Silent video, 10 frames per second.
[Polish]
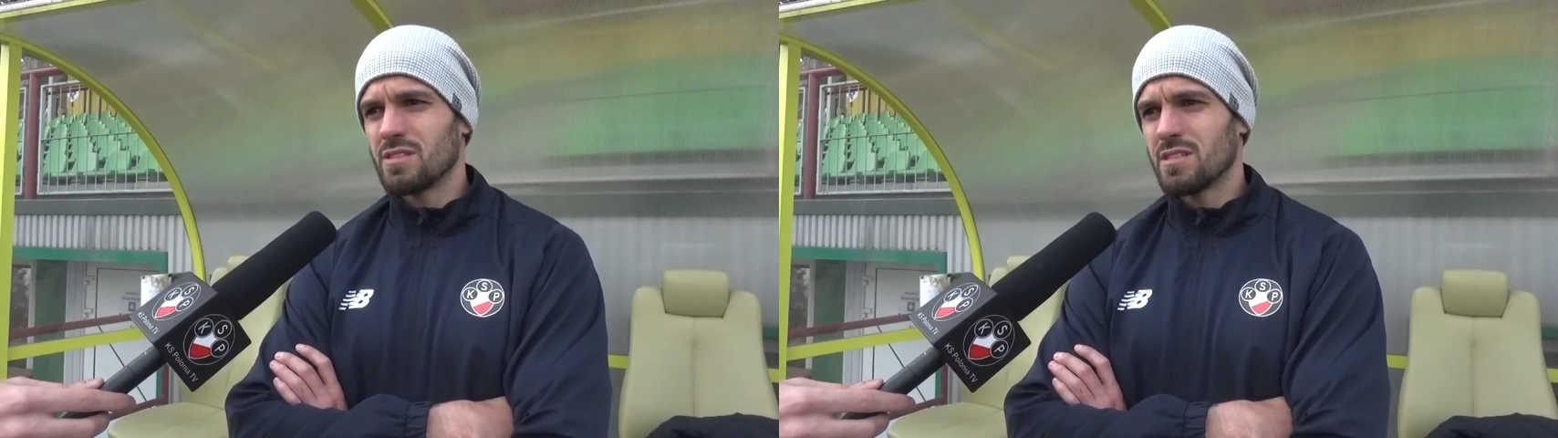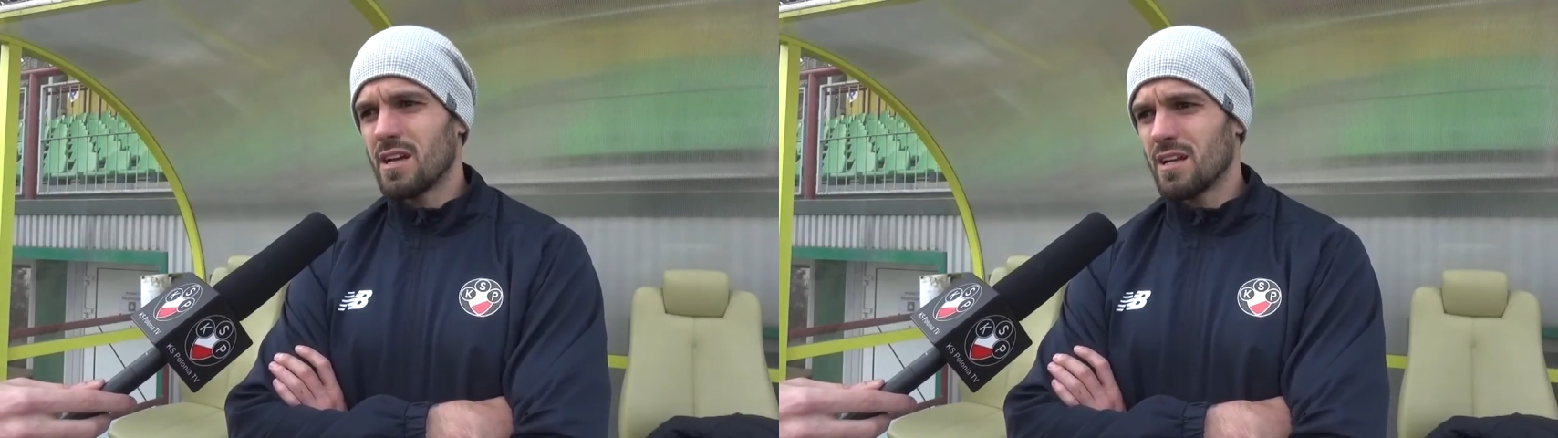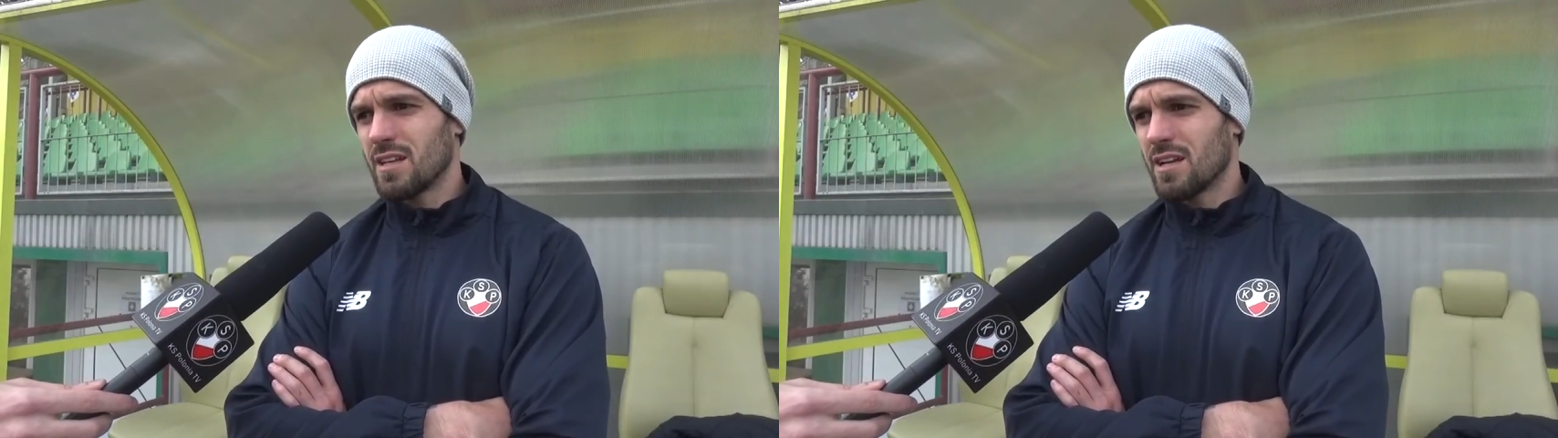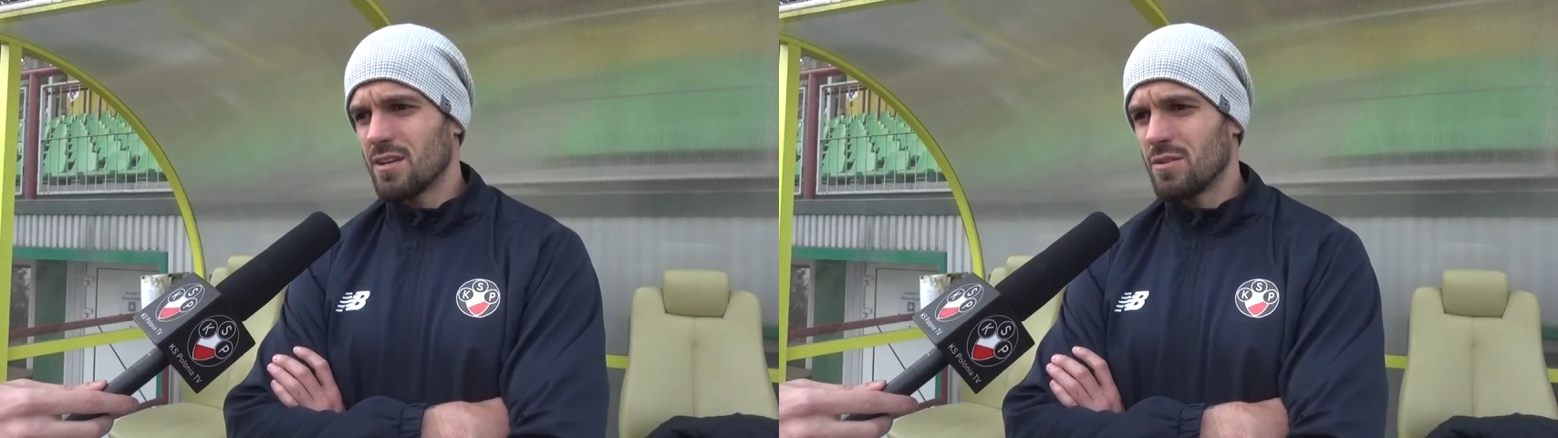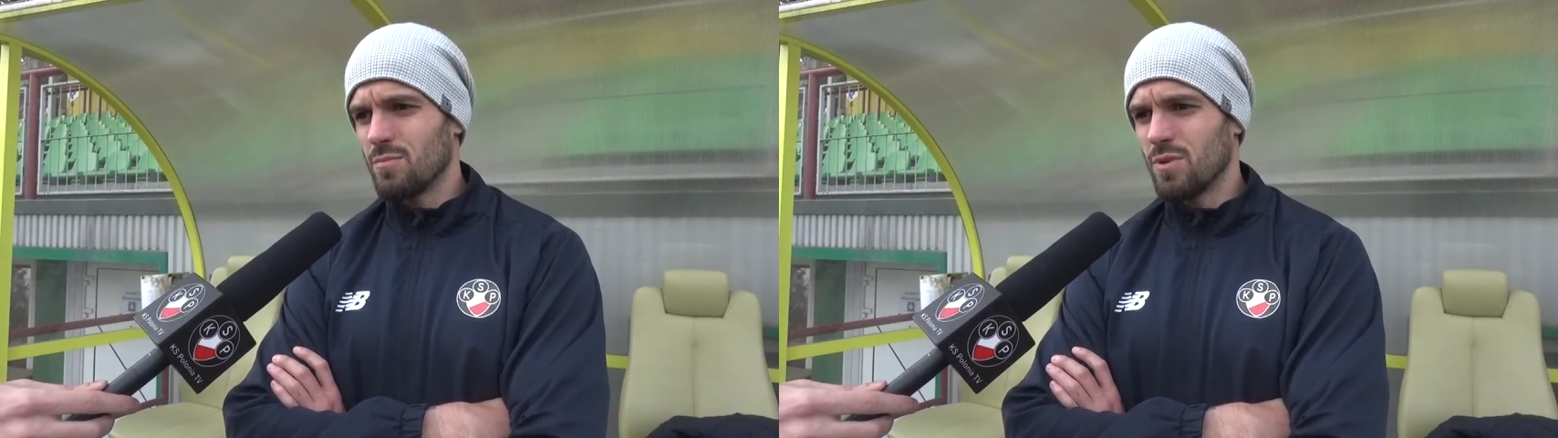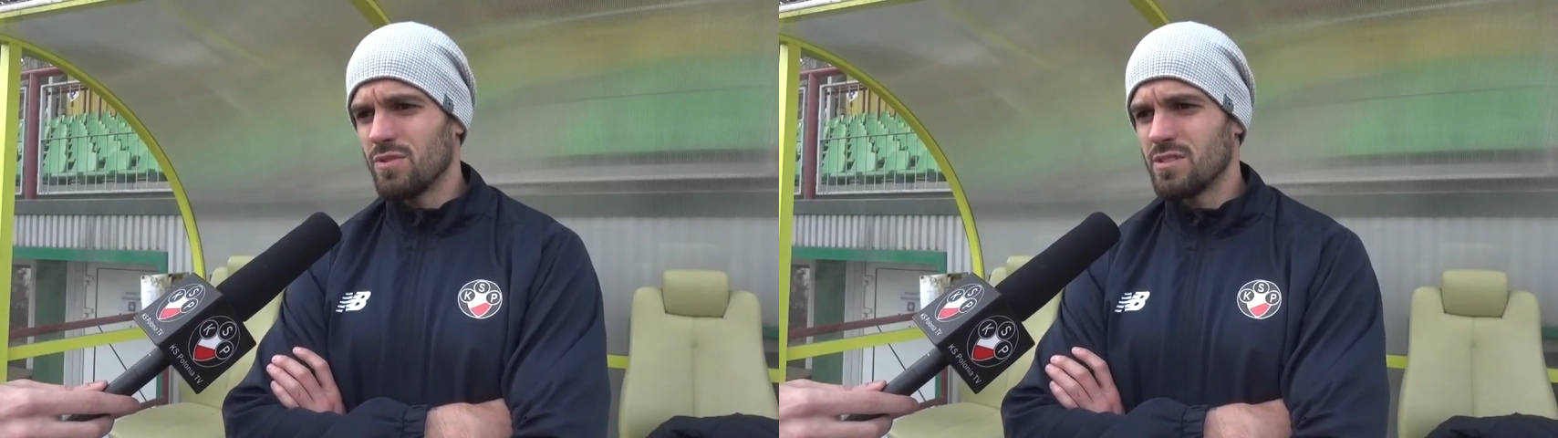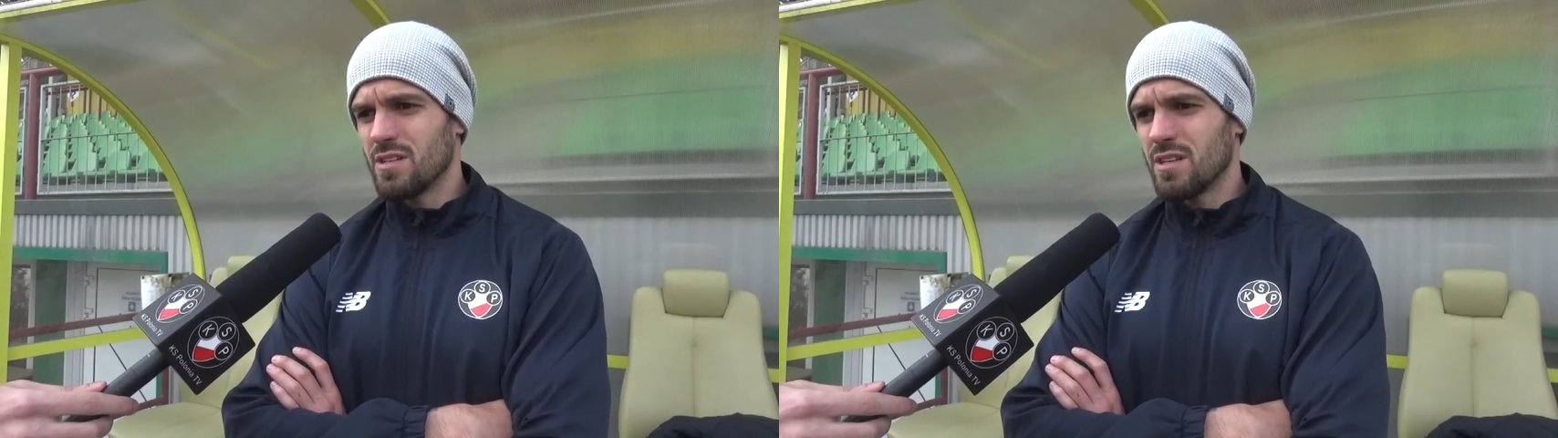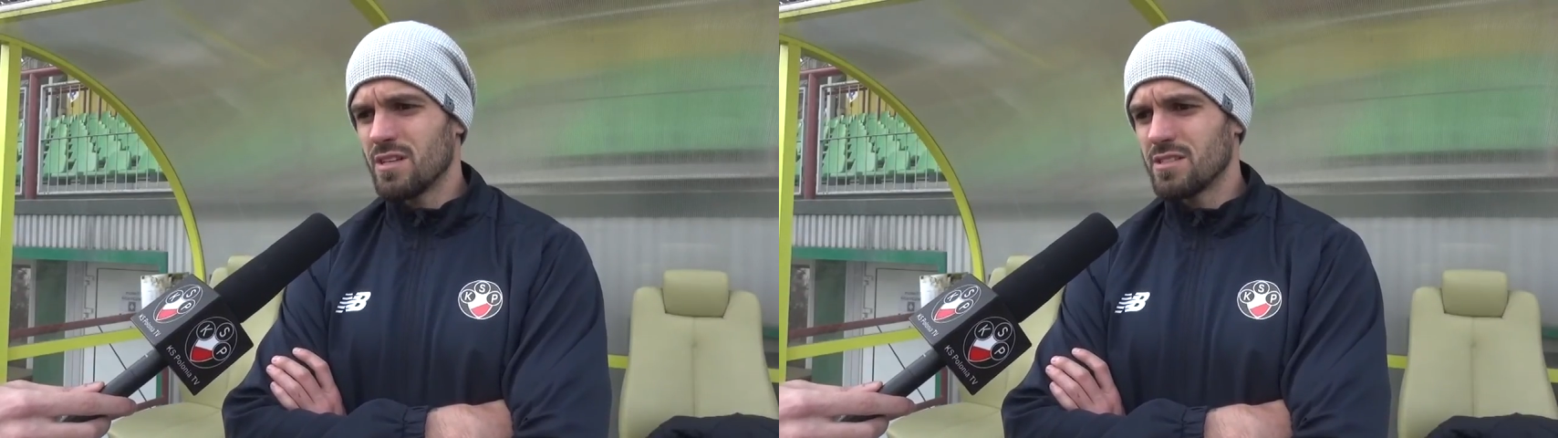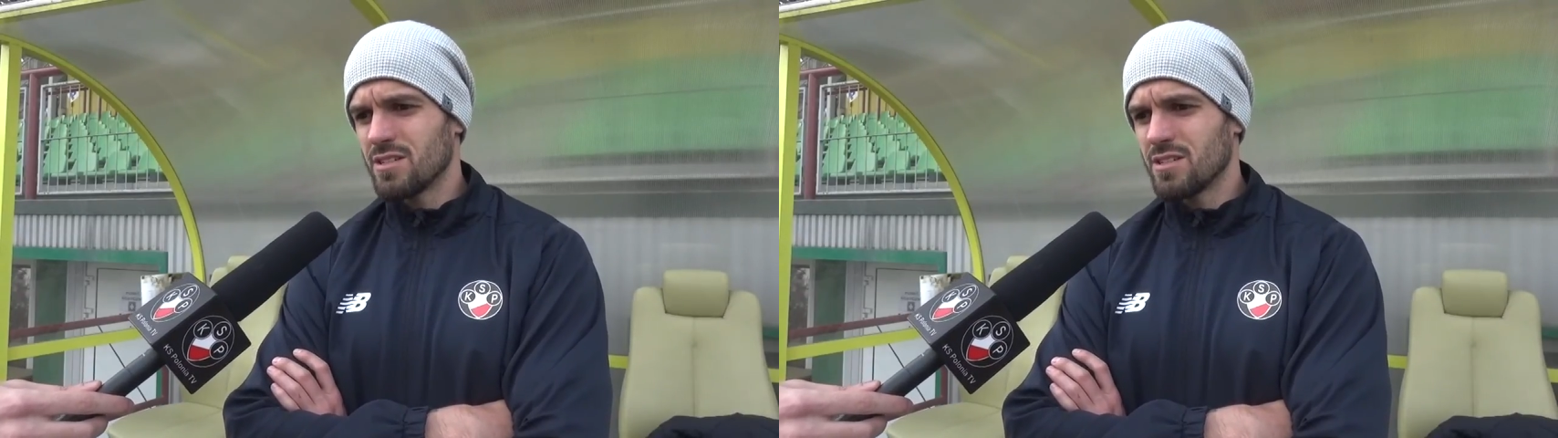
stare takie powiedzenie jest,